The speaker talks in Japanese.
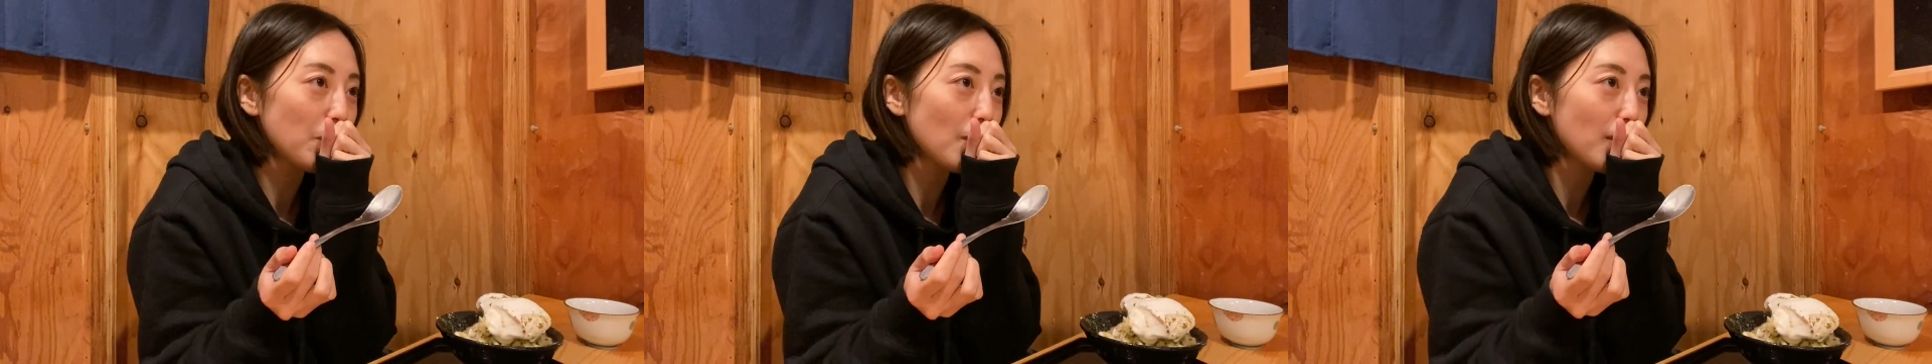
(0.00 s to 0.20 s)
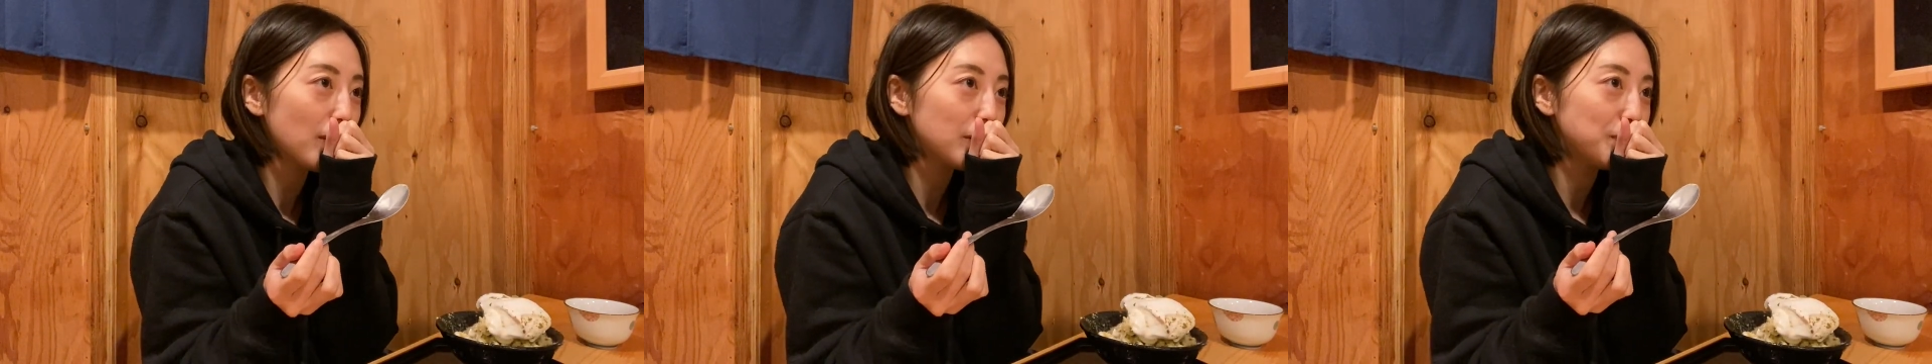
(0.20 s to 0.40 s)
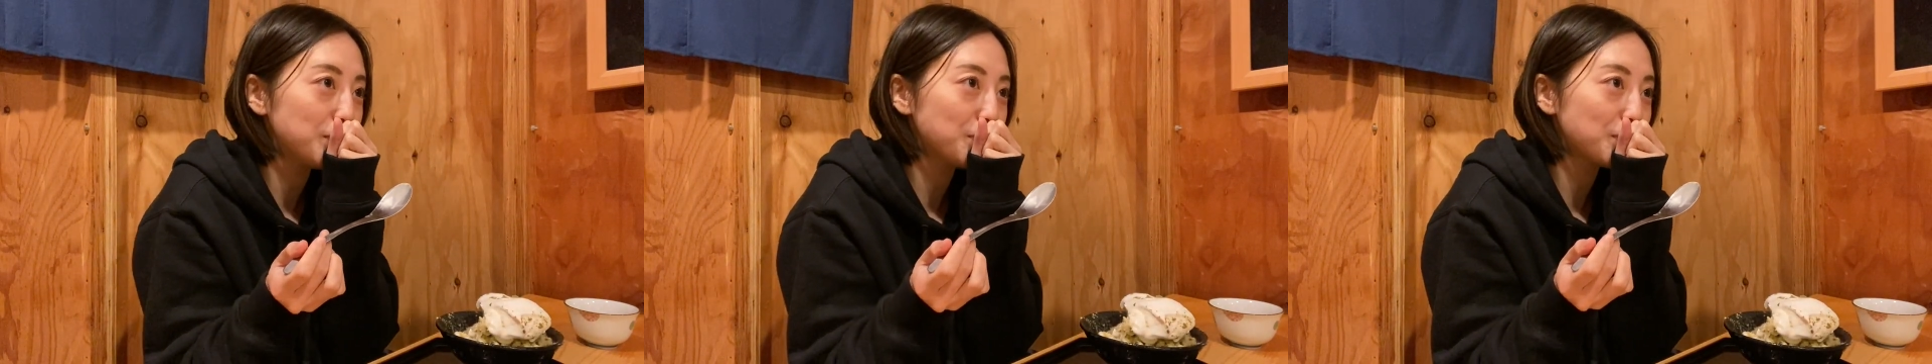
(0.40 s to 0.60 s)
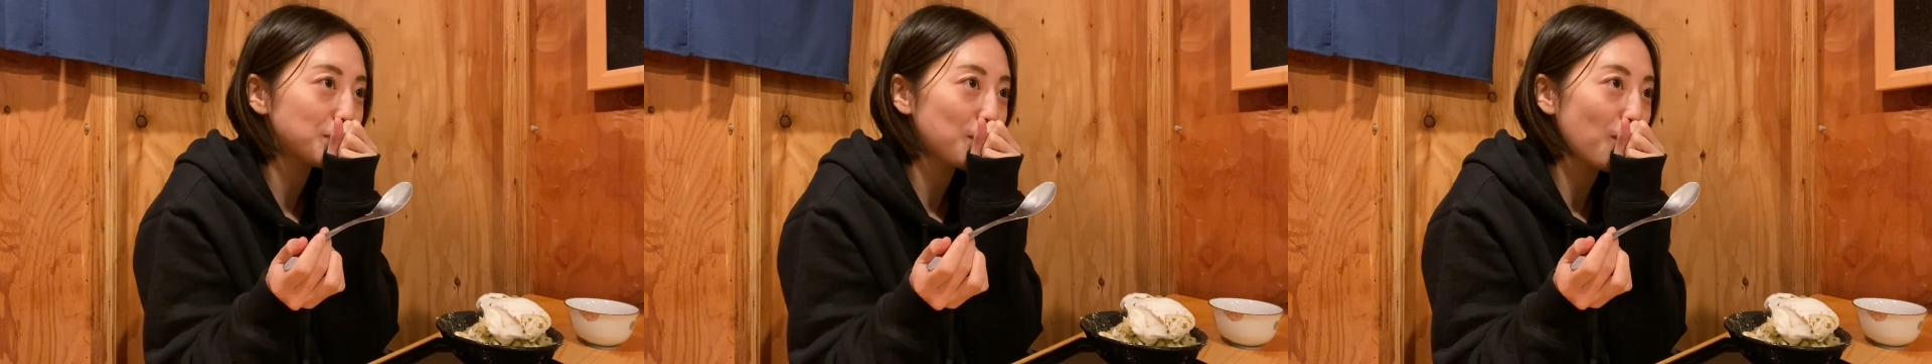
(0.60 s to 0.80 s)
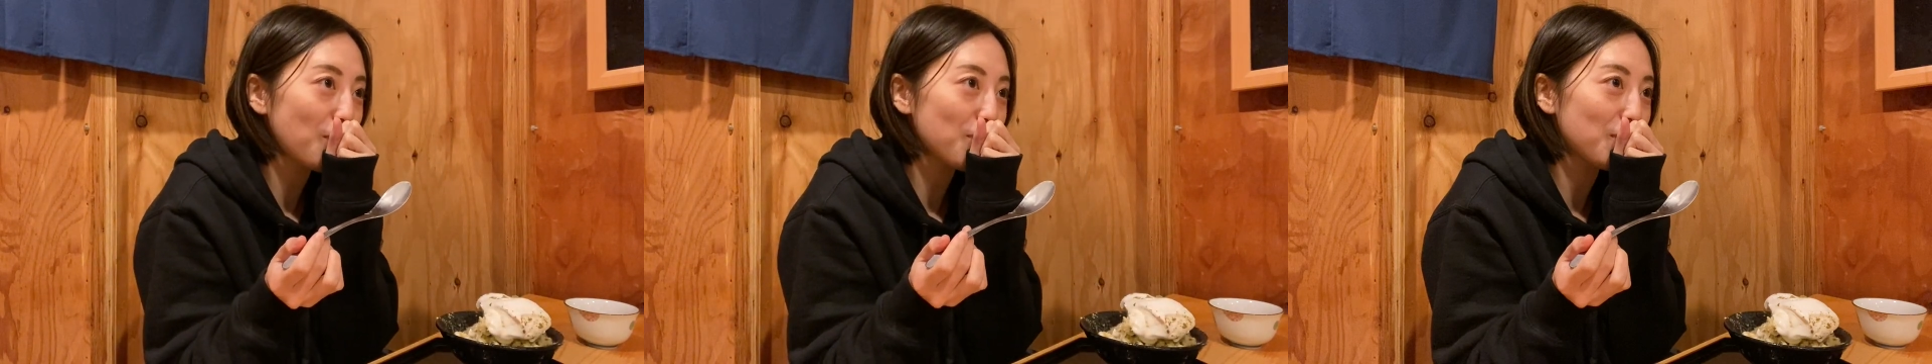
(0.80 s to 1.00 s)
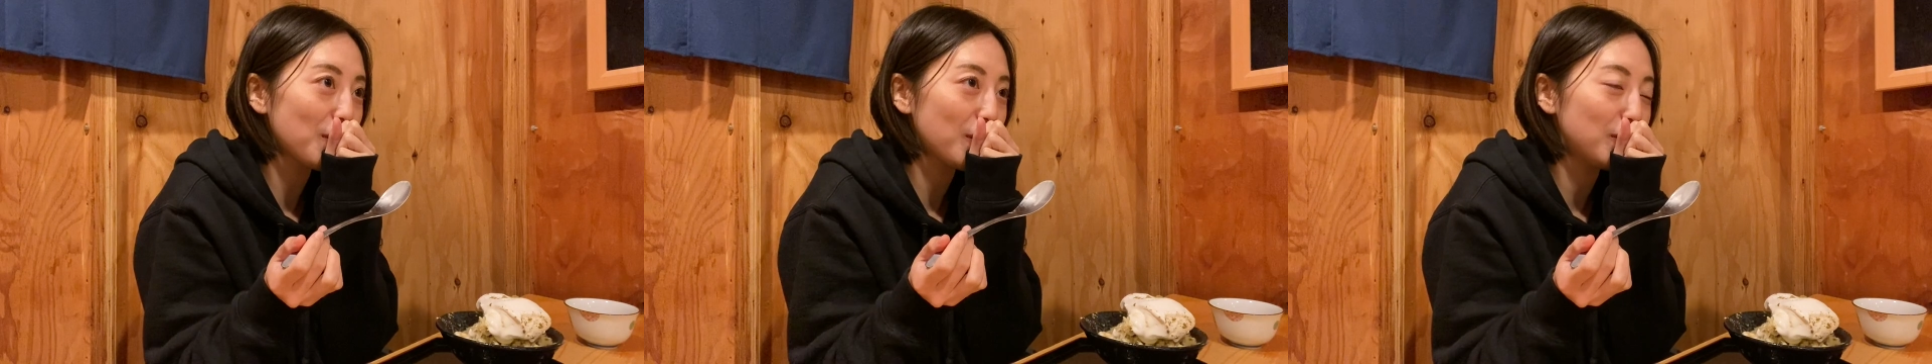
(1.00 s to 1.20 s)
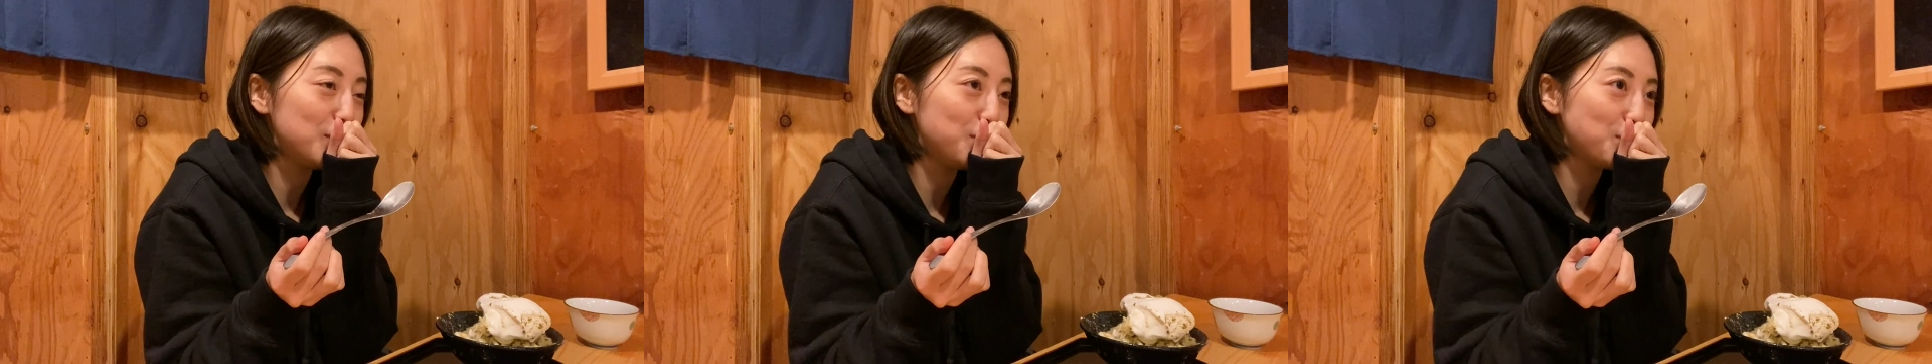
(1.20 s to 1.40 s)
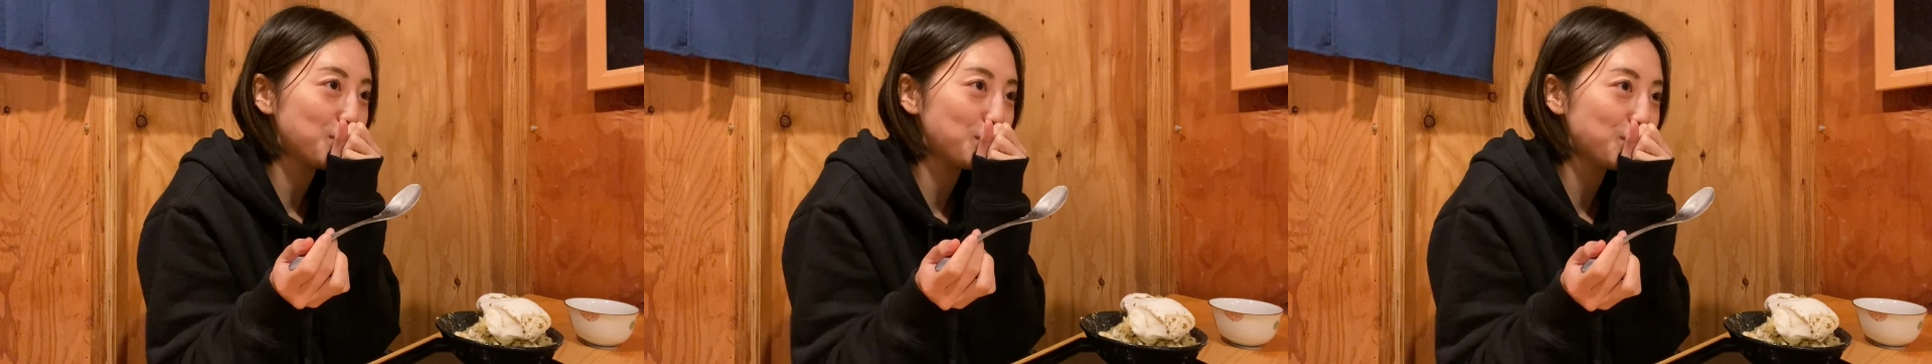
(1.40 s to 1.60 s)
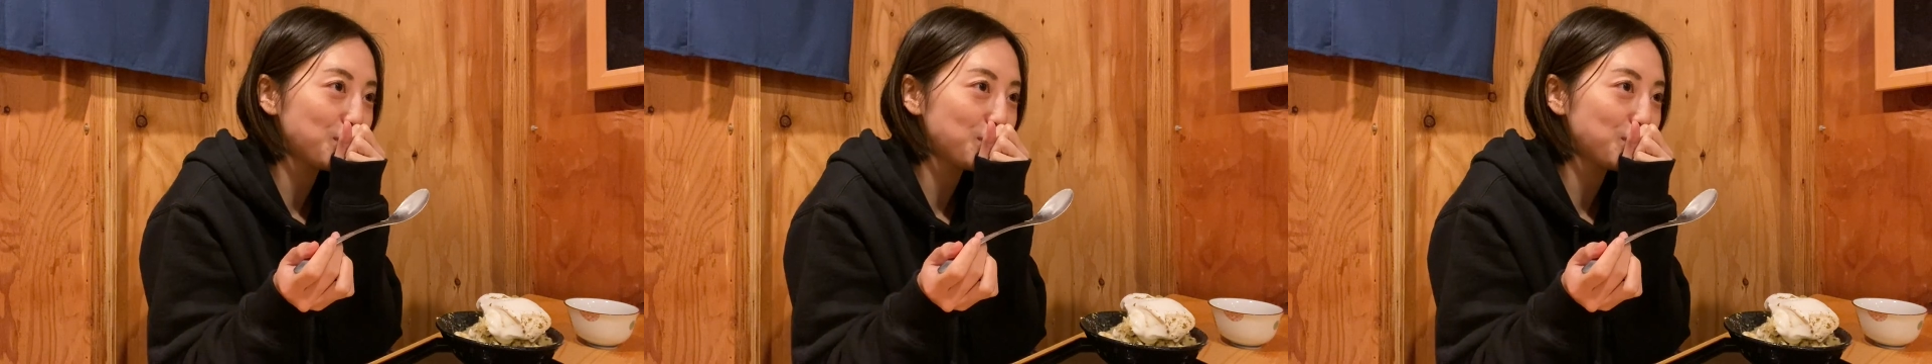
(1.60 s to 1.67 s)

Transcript: 両方美味しいので